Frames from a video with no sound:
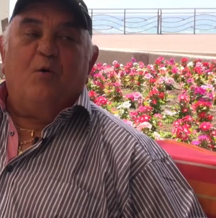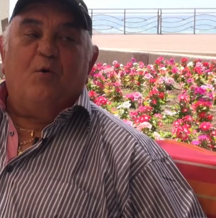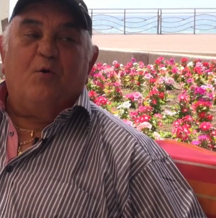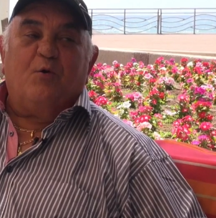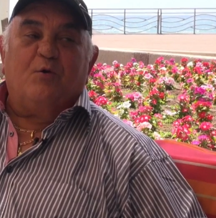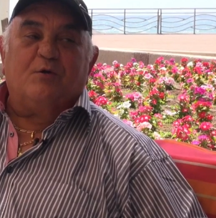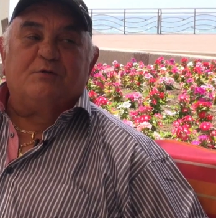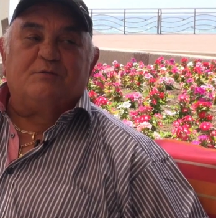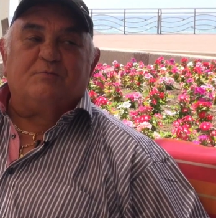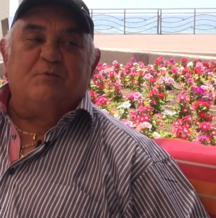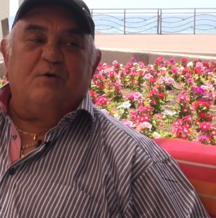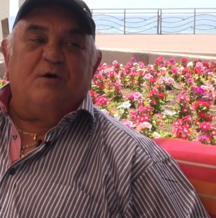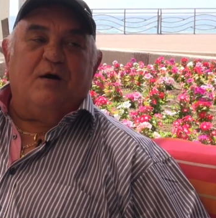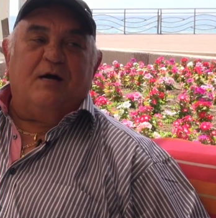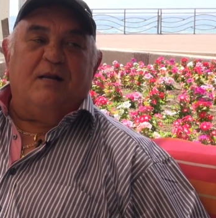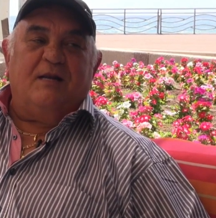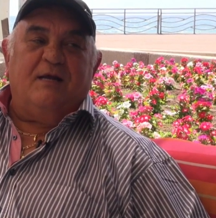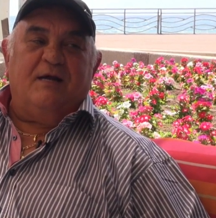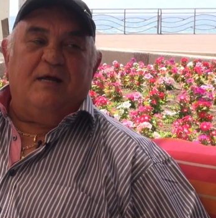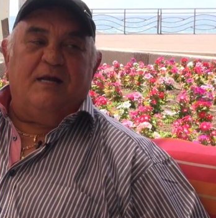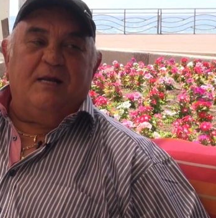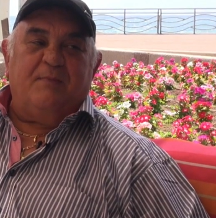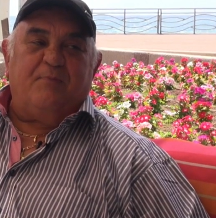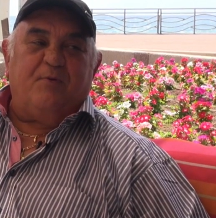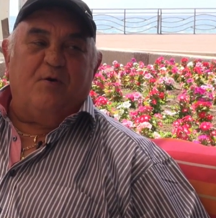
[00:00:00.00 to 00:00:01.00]
heureusement,
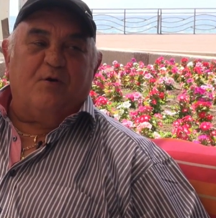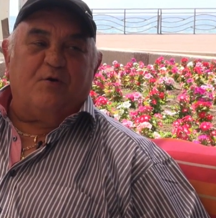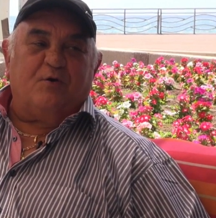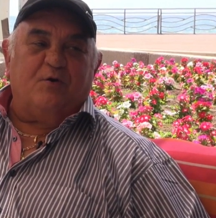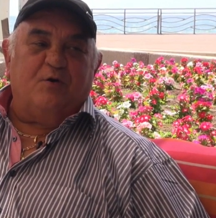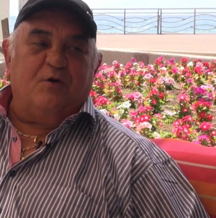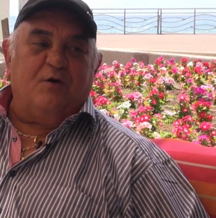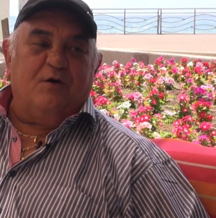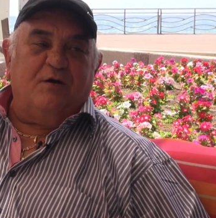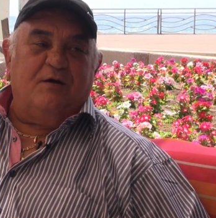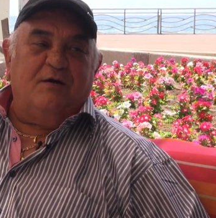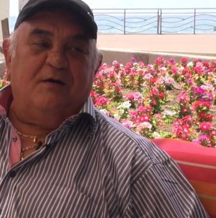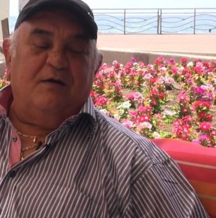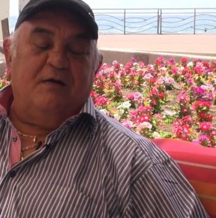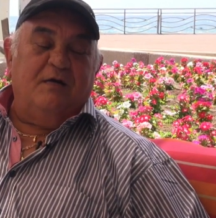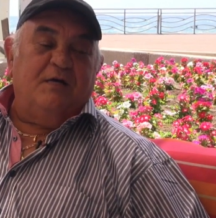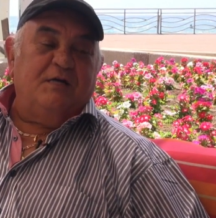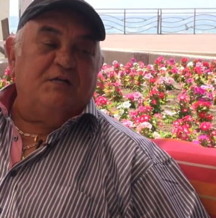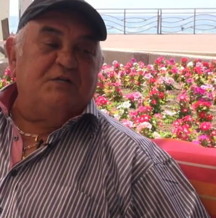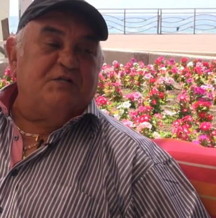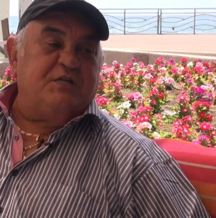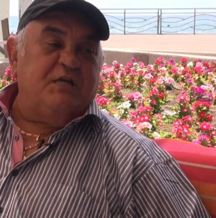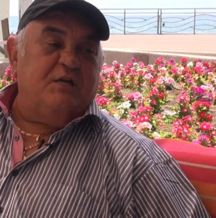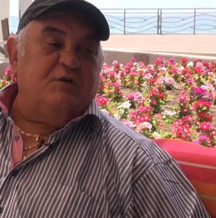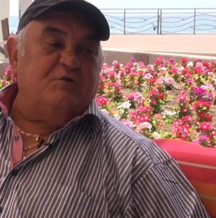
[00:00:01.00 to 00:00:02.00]
à l'époque,
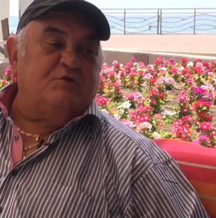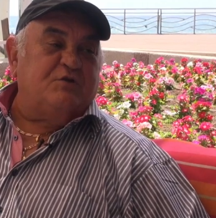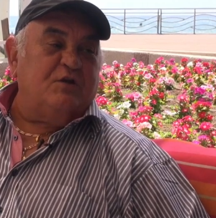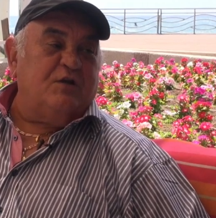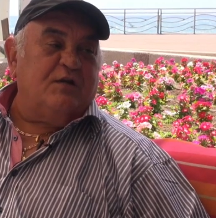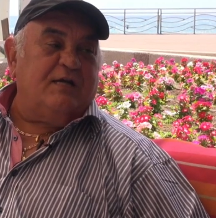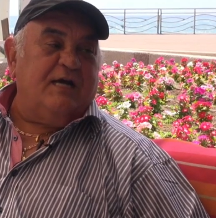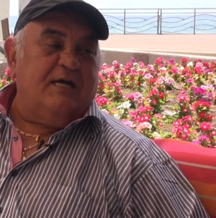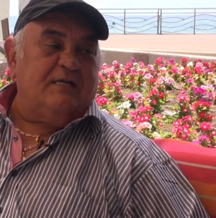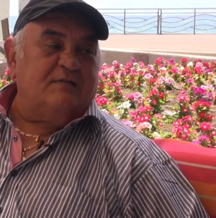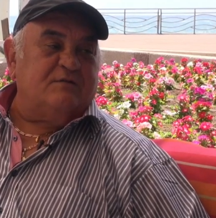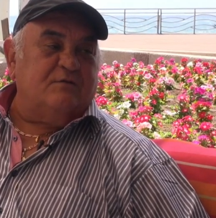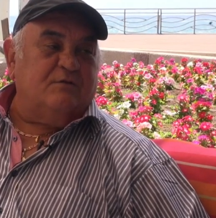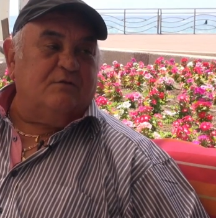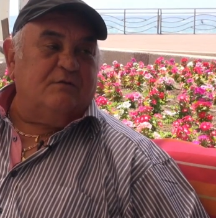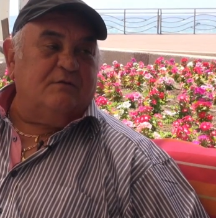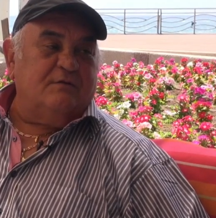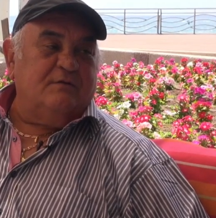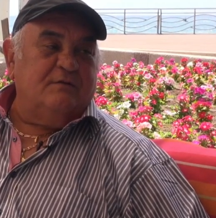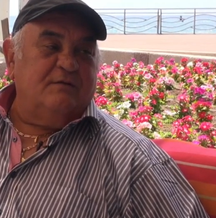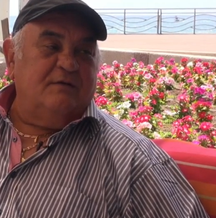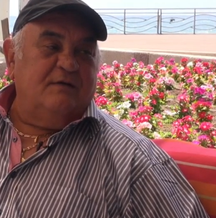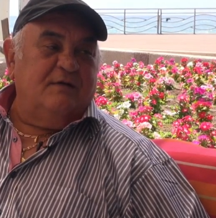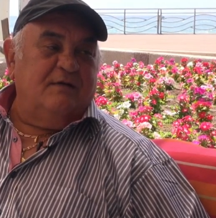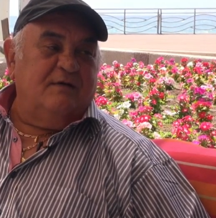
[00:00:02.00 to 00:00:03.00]
j'étais le seul garçon,
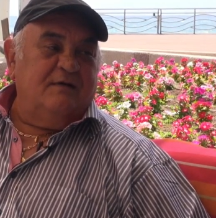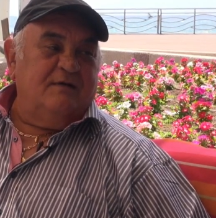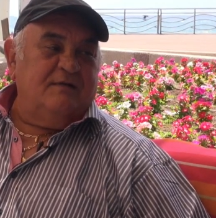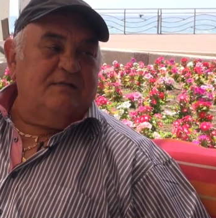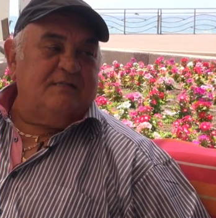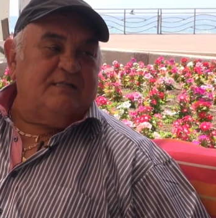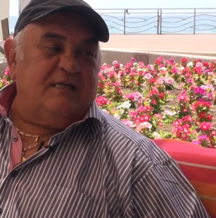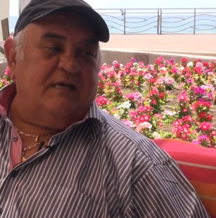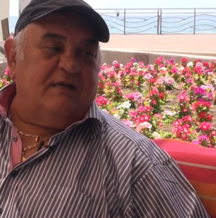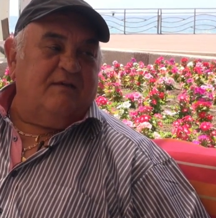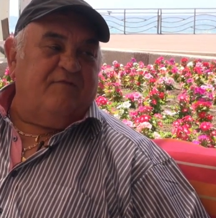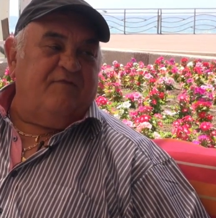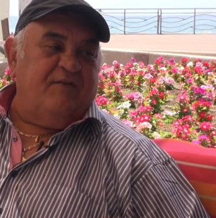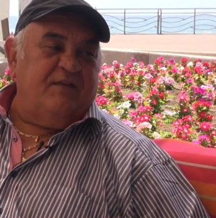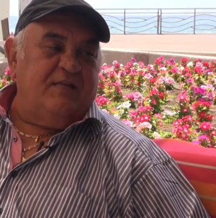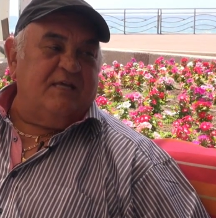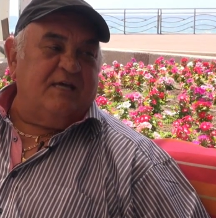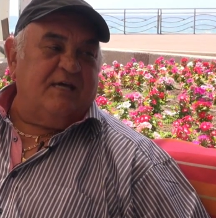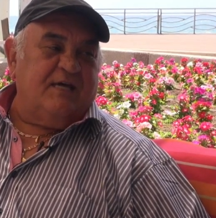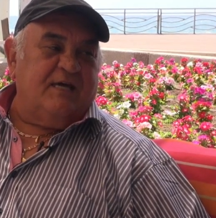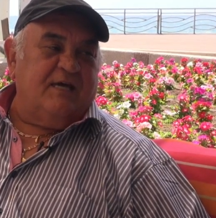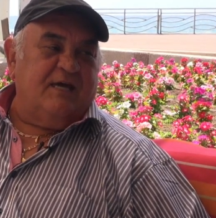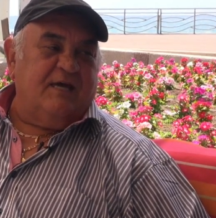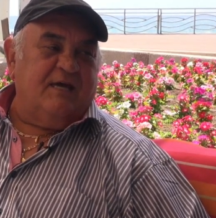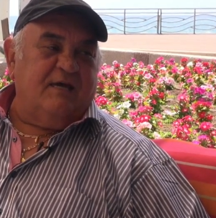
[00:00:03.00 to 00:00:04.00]
cinq filles
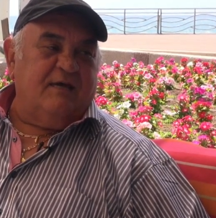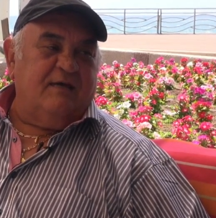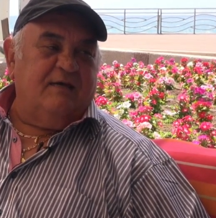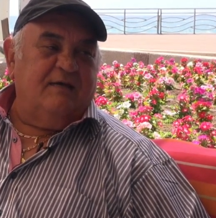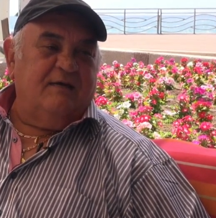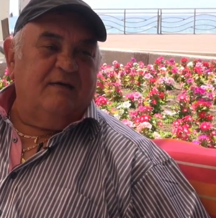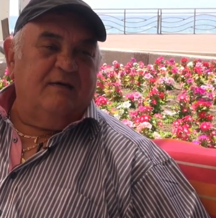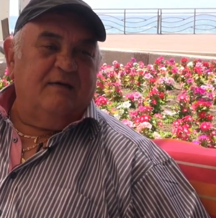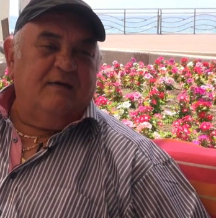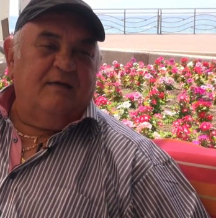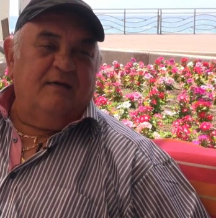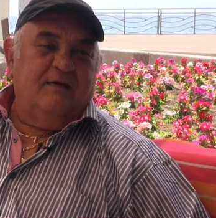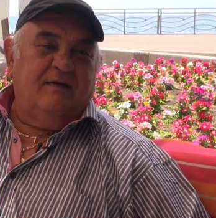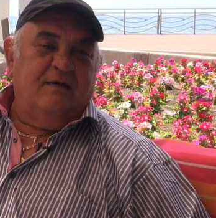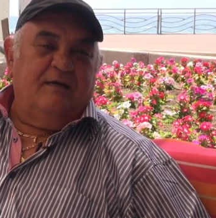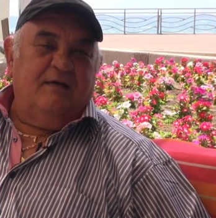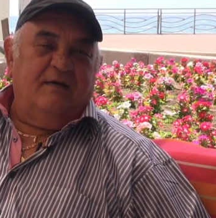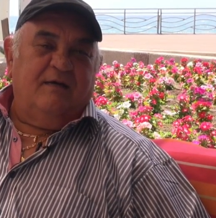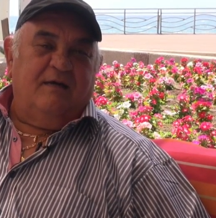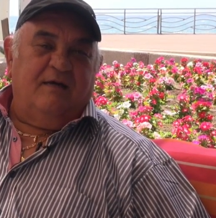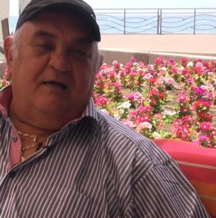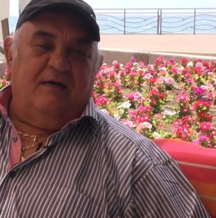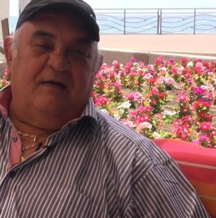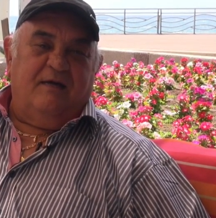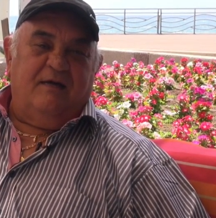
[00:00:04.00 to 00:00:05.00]
derrière.
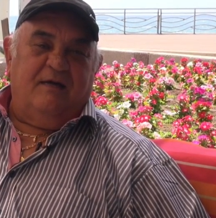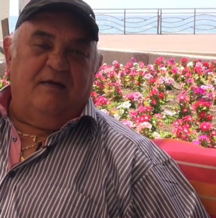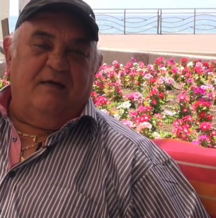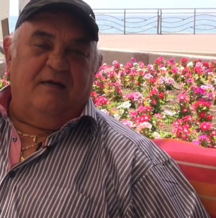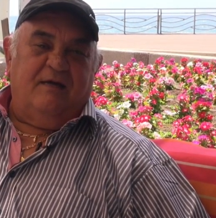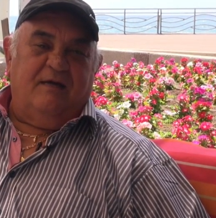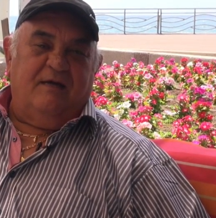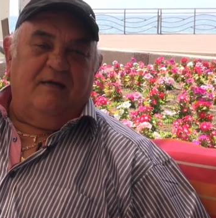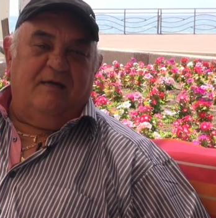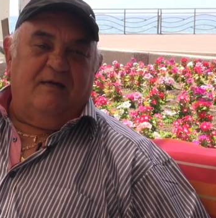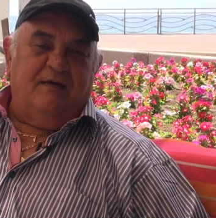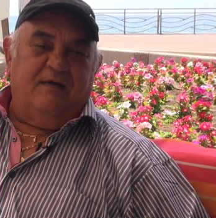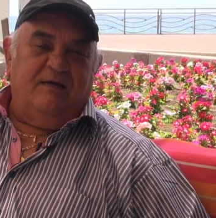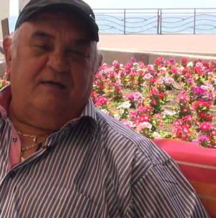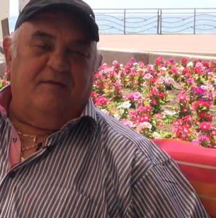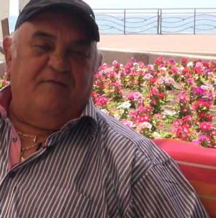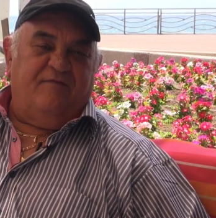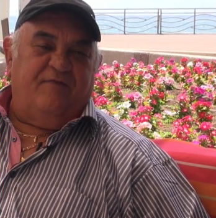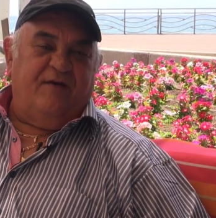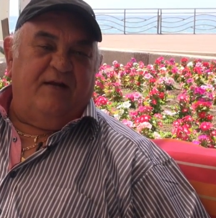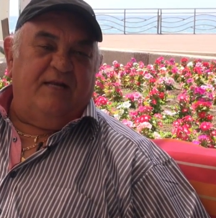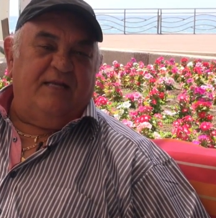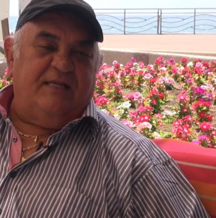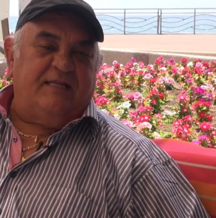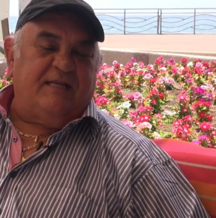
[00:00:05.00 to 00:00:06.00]
Et il
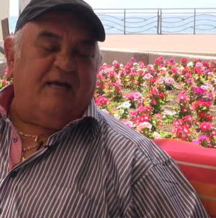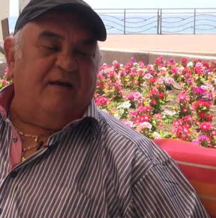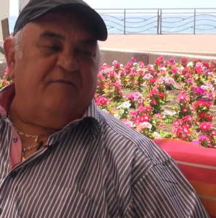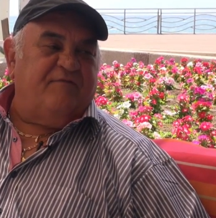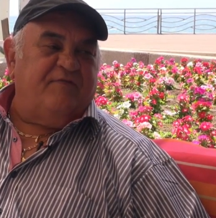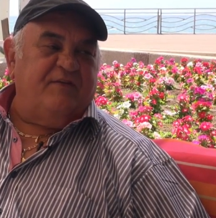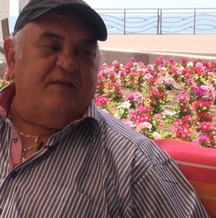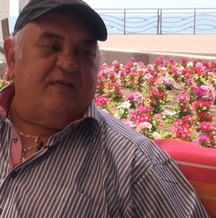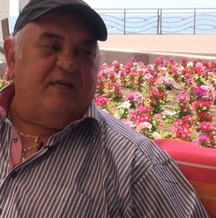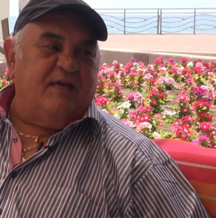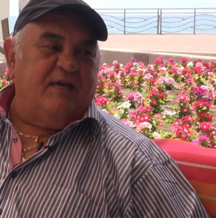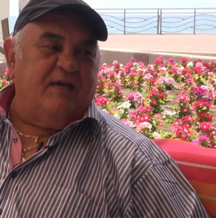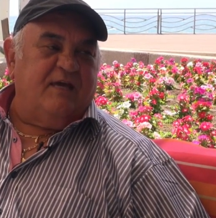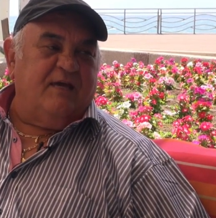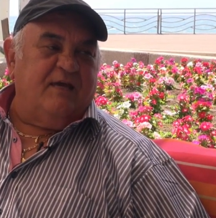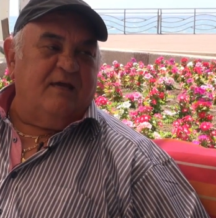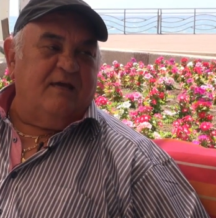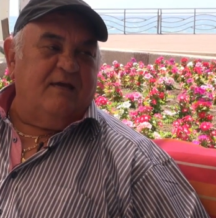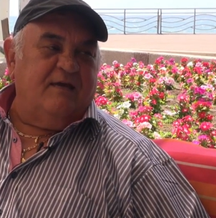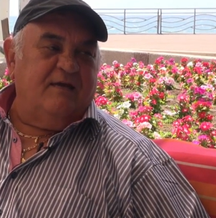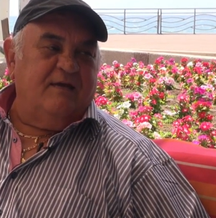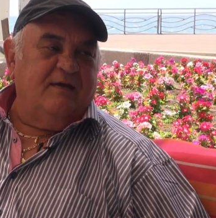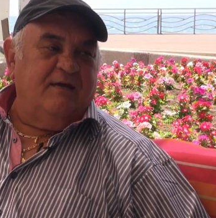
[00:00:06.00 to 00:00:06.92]
fallait trafiquer